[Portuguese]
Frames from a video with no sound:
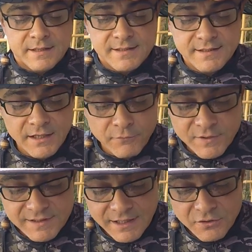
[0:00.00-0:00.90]
Se
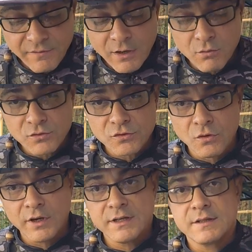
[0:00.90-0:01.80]
você tiver
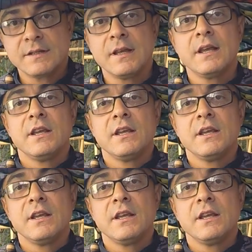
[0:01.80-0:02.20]
condições